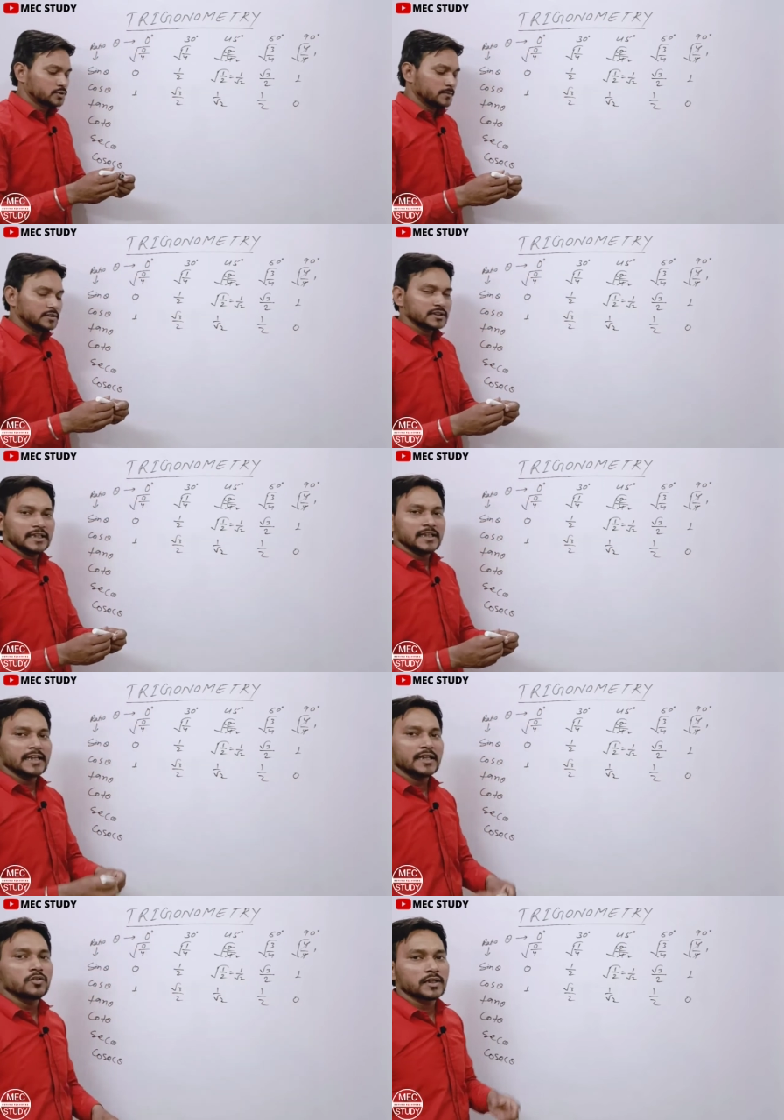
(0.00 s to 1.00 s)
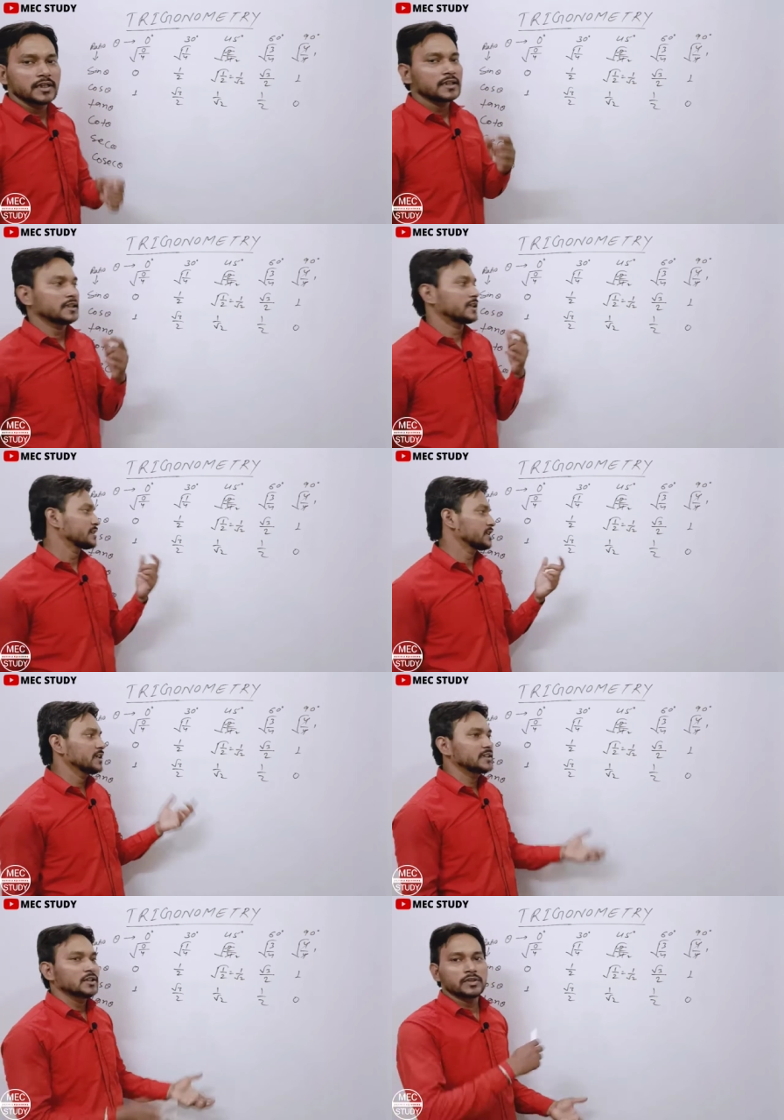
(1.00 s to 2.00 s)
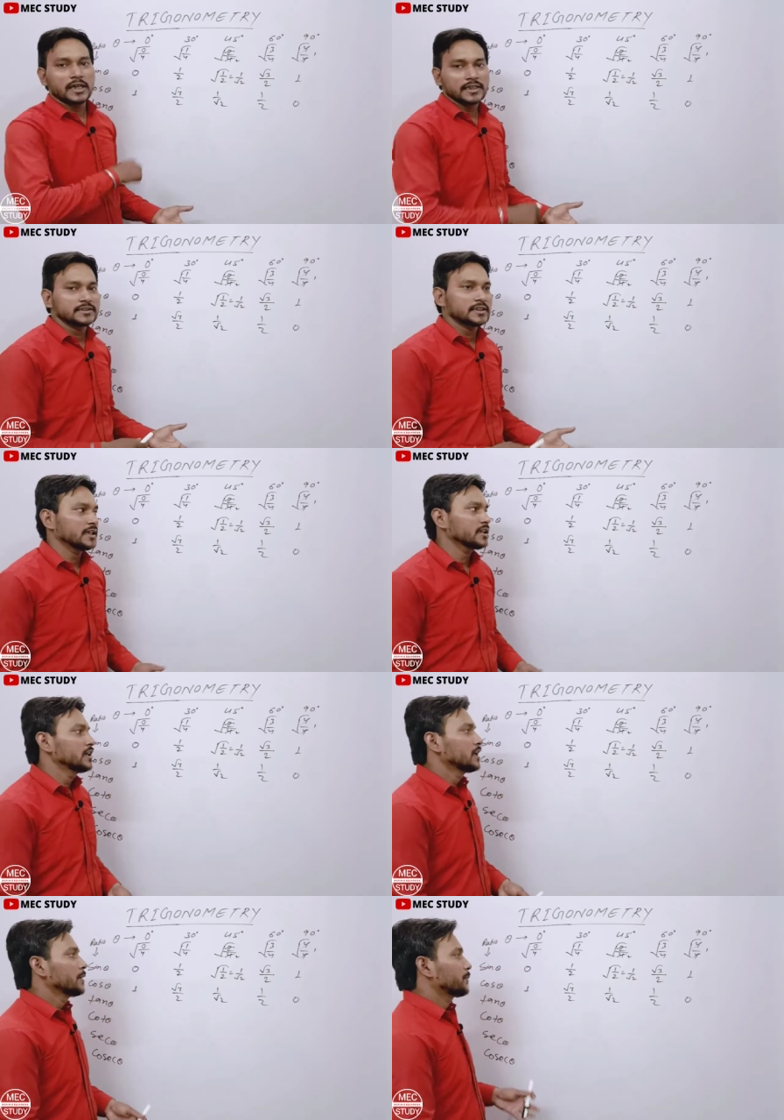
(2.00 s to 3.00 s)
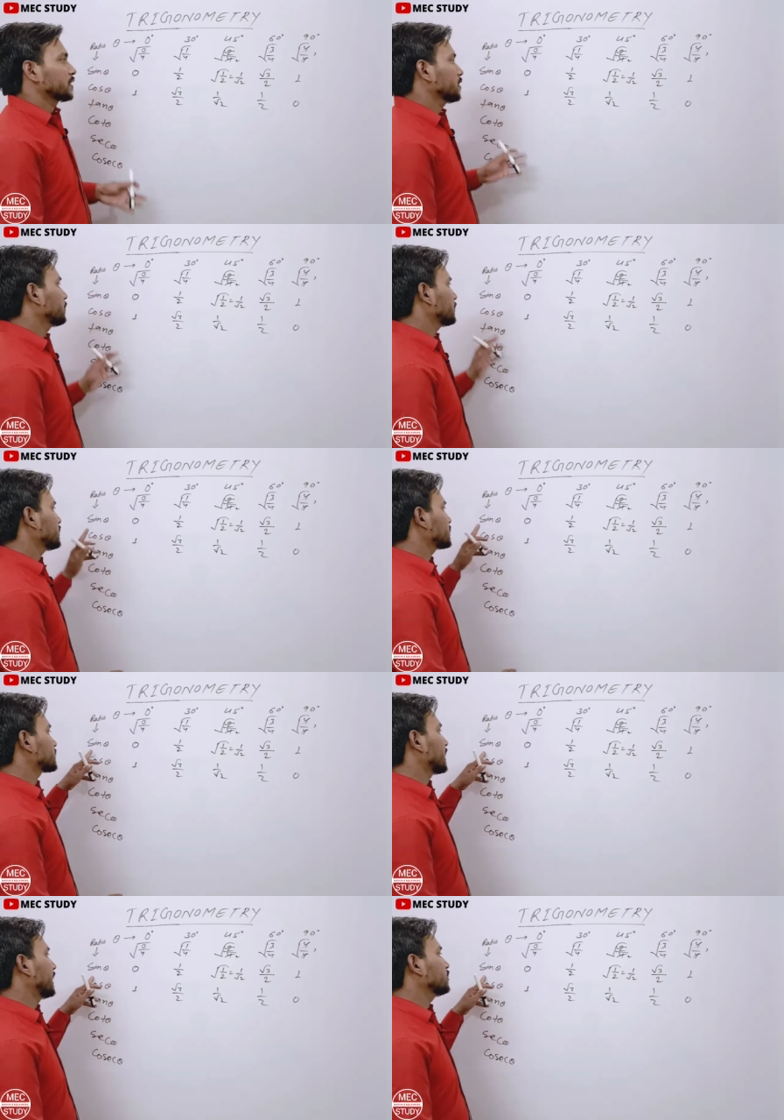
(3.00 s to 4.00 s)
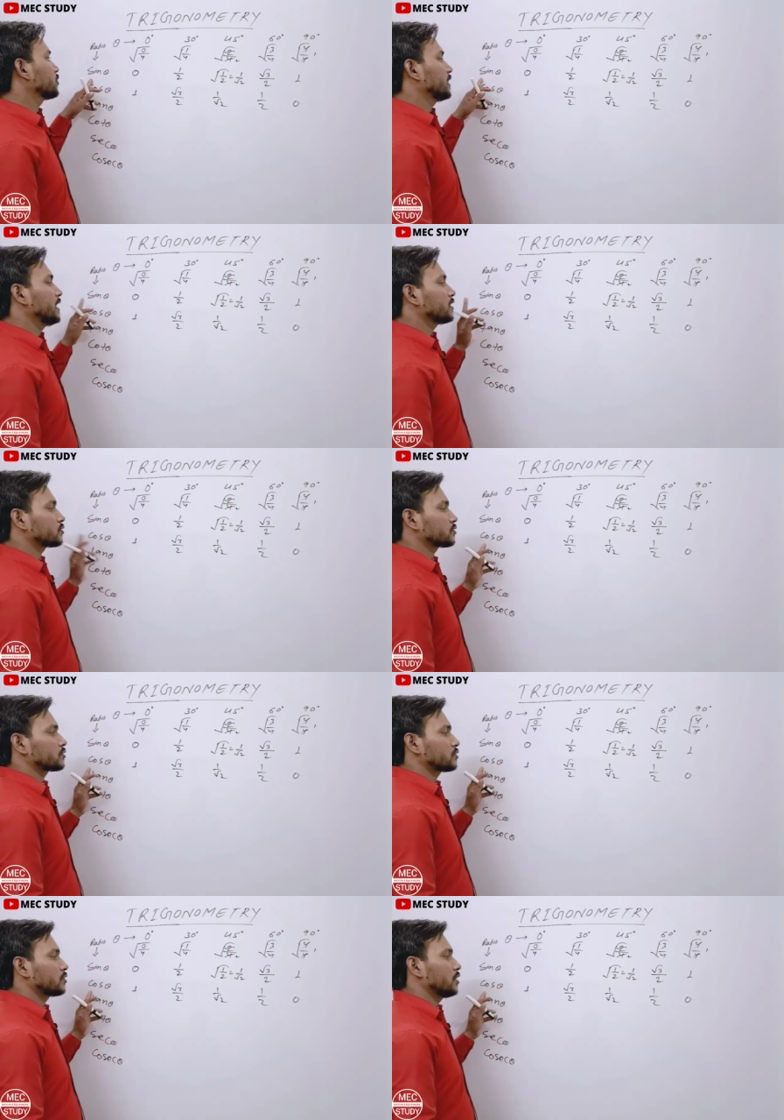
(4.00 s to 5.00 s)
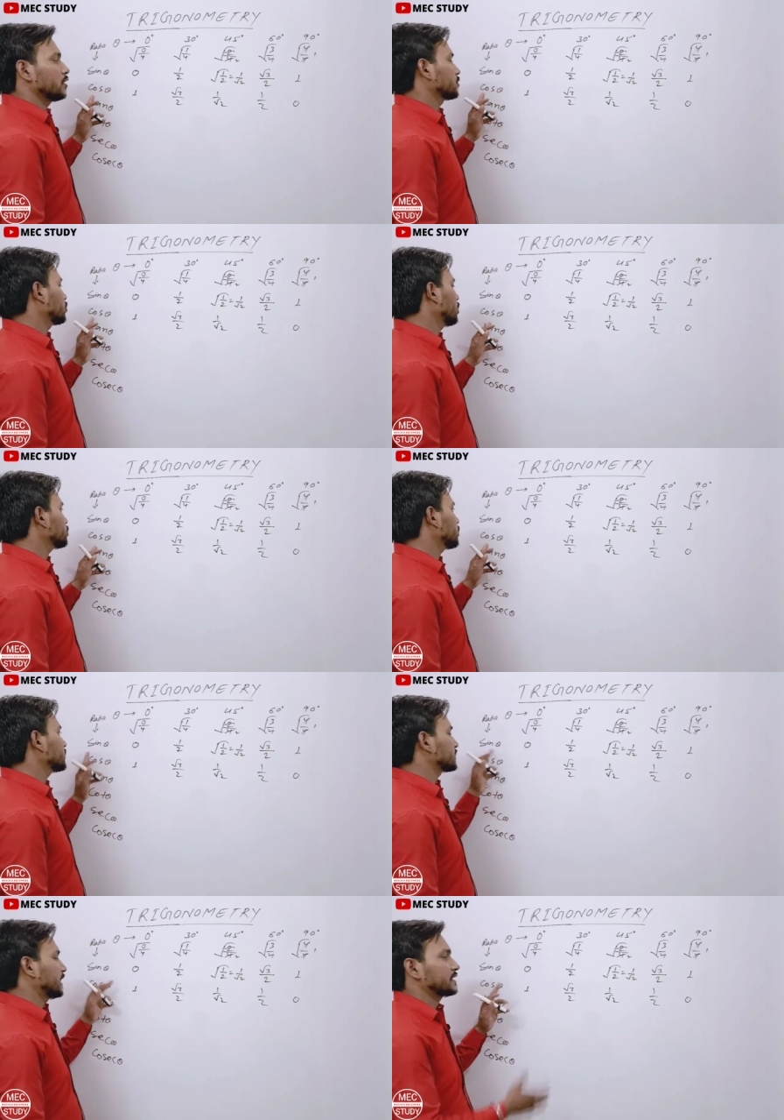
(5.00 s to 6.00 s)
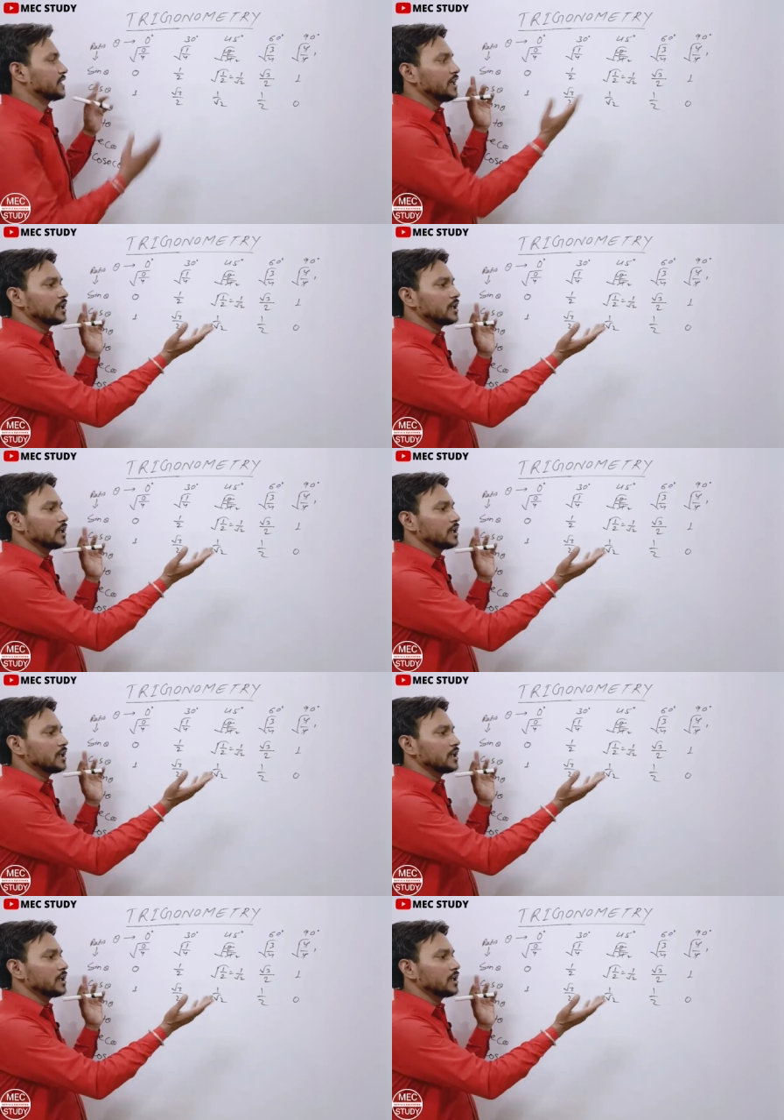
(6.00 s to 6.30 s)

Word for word: समझ नहीं रहे होंगे कि कैसे लिख दिया उठा के अचानक मतलब कि साइन जो है कॉस जो है साइन का